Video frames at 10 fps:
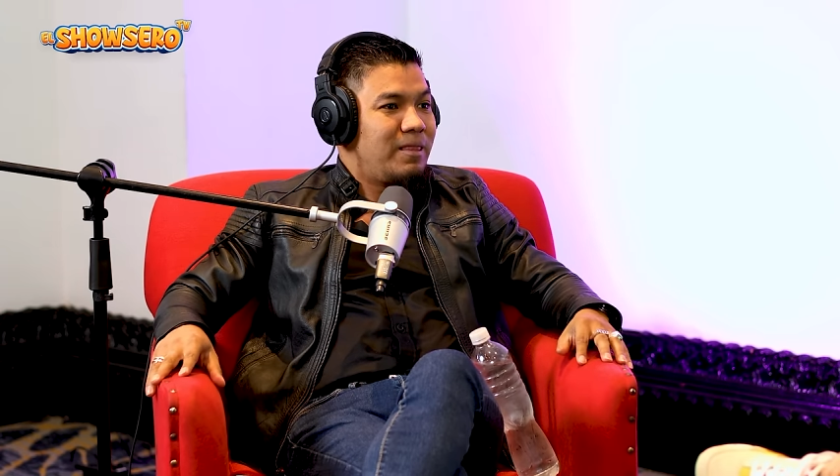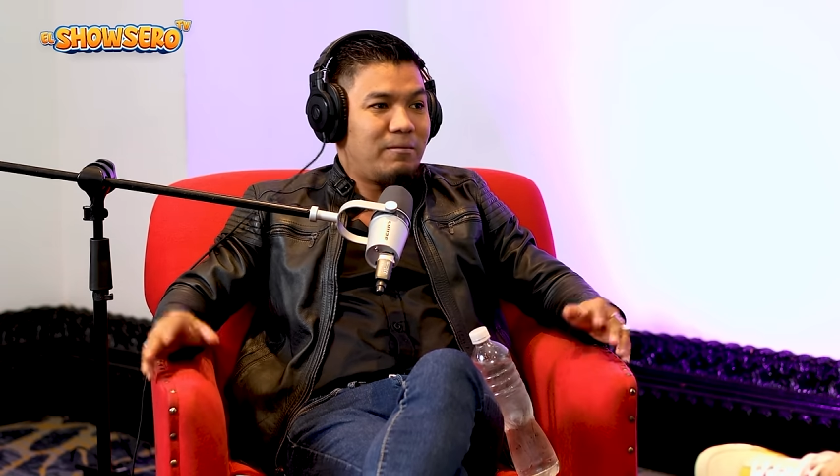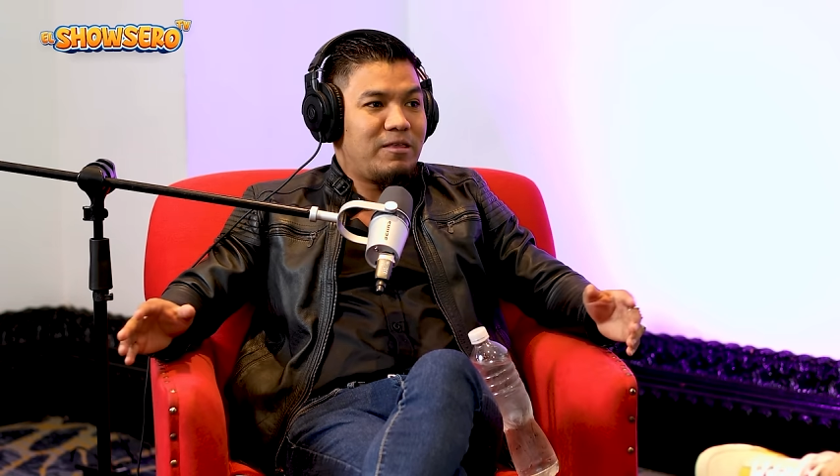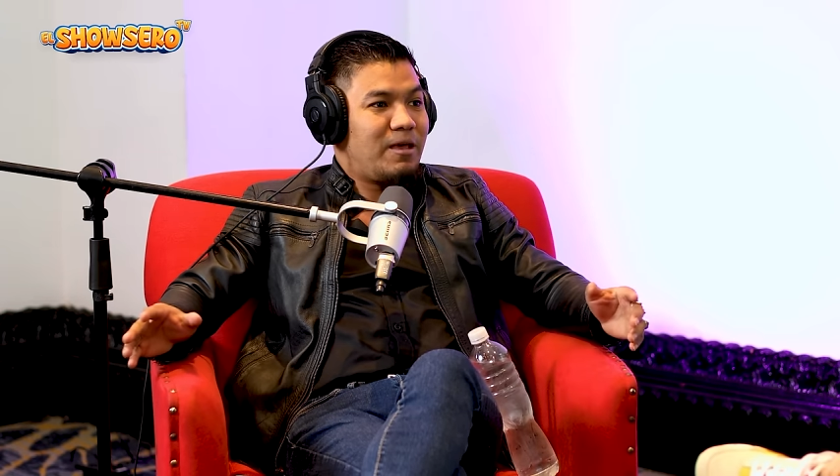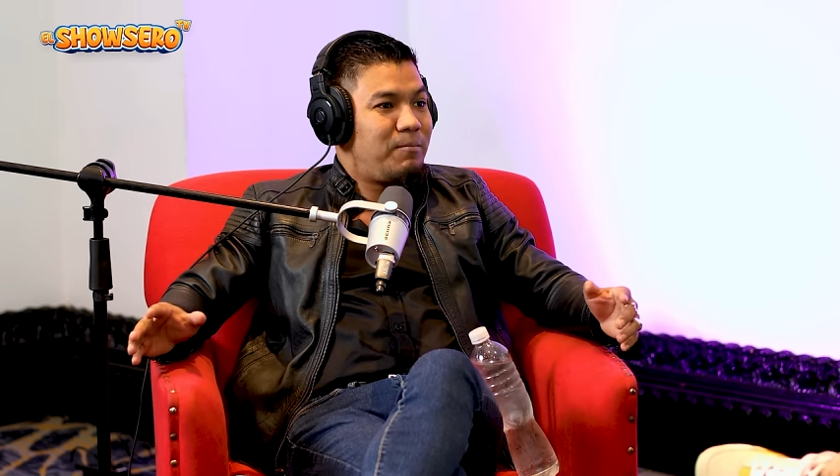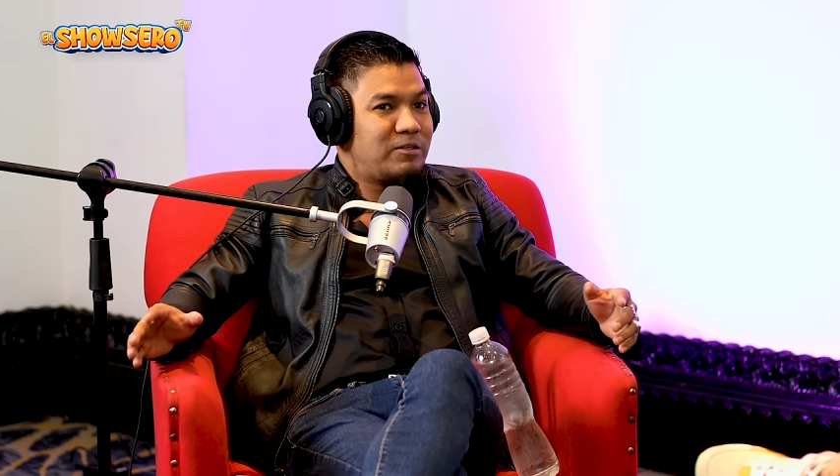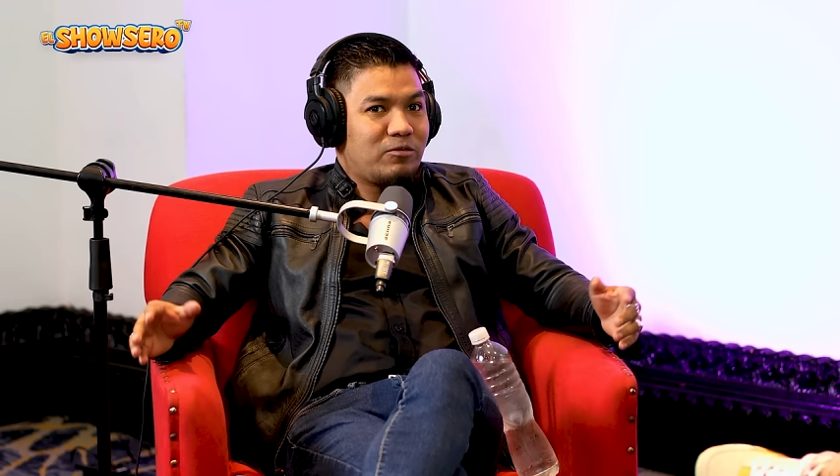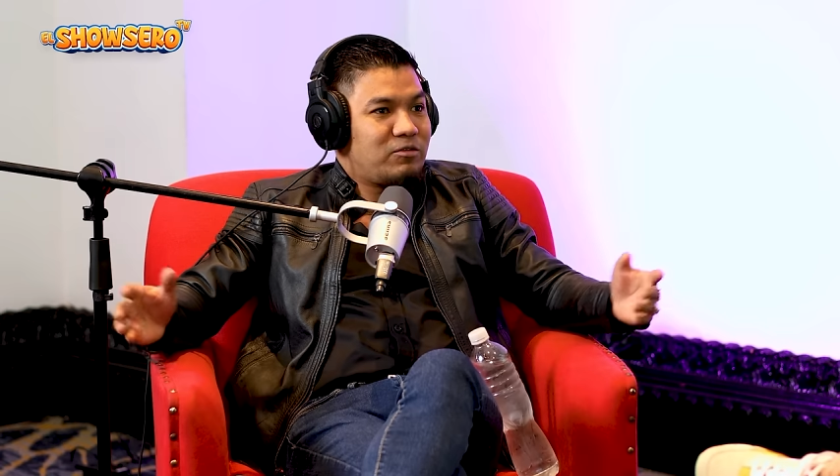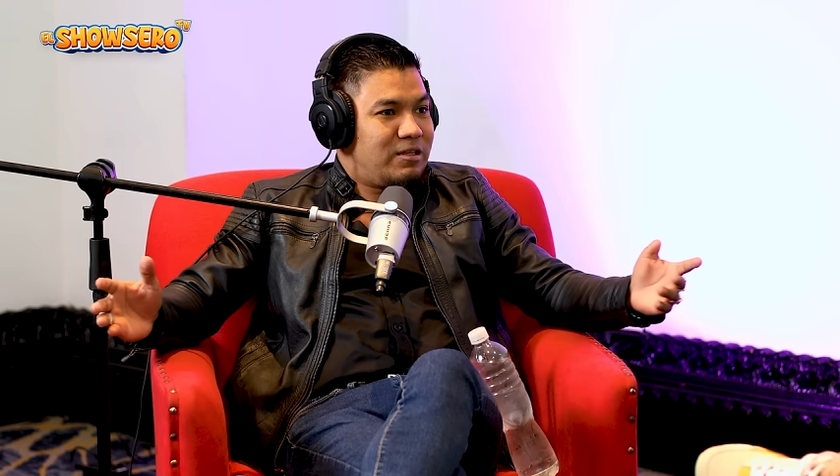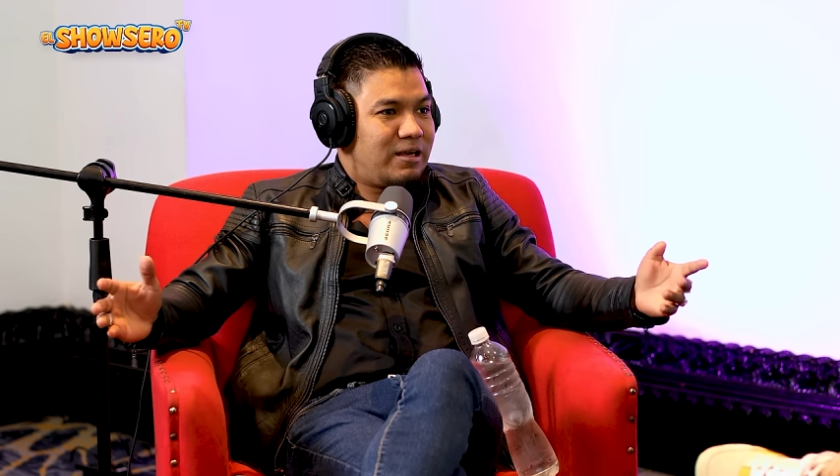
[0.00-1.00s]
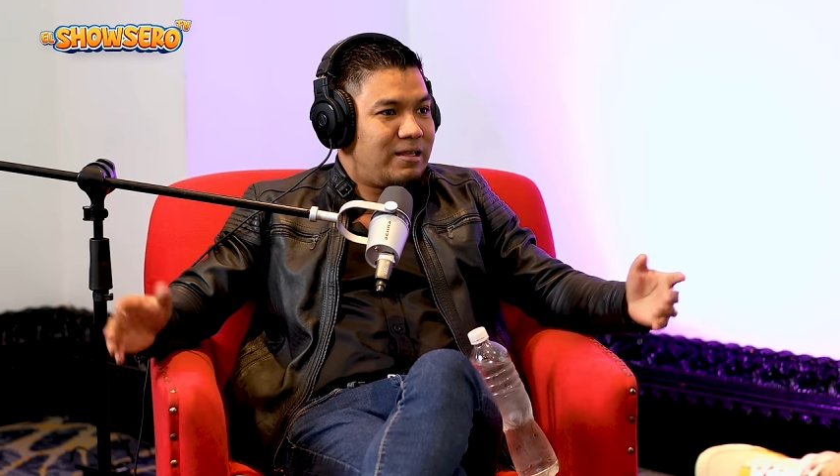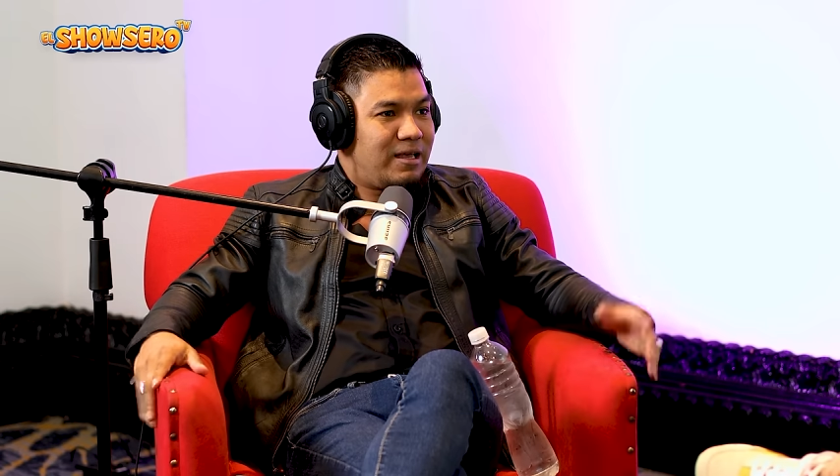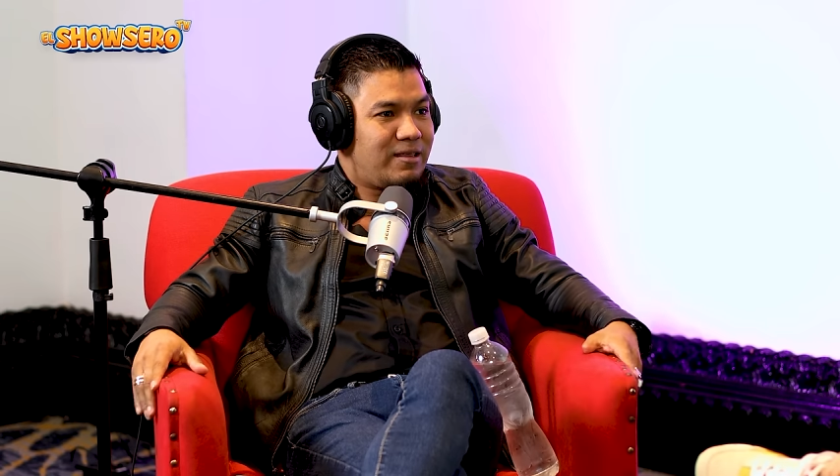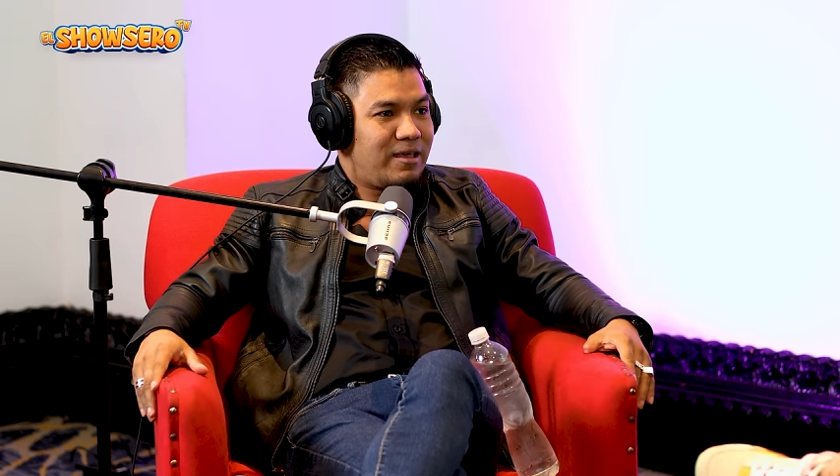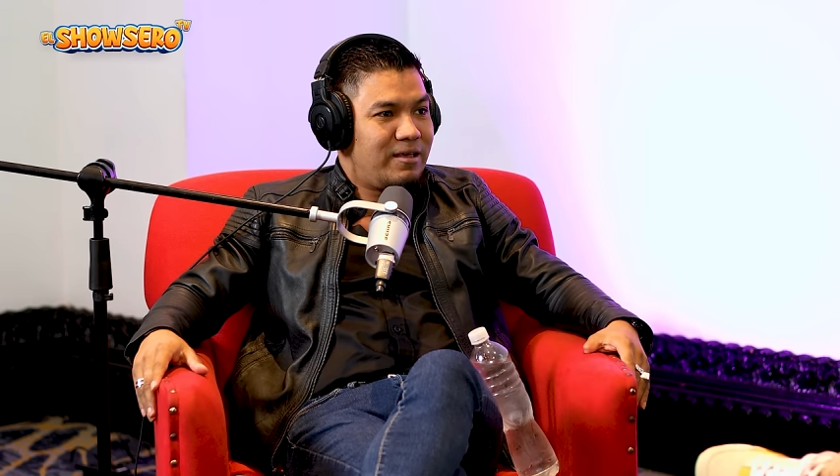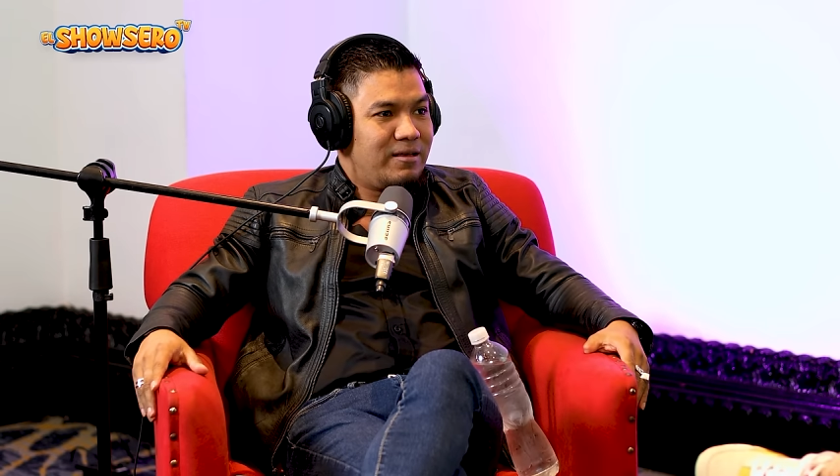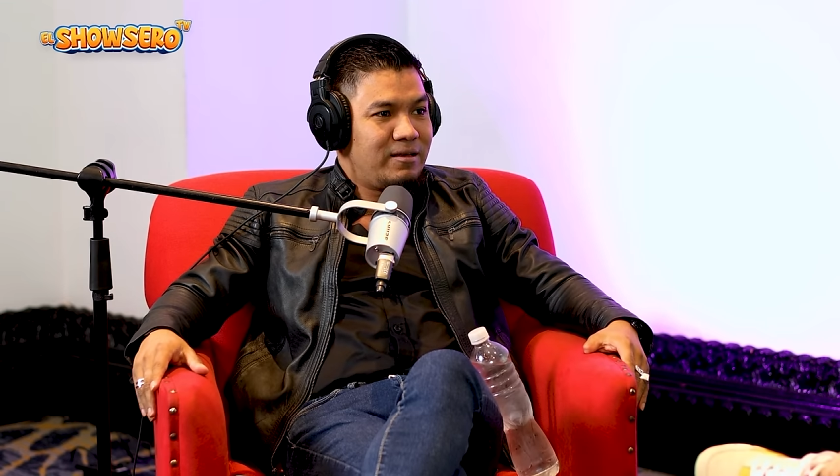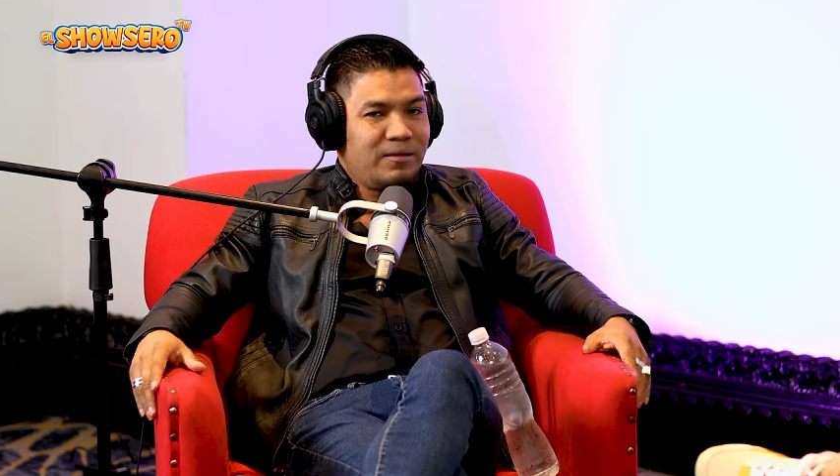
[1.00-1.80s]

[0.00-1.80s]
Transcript: dame 10 pesos, no tienes a nadie.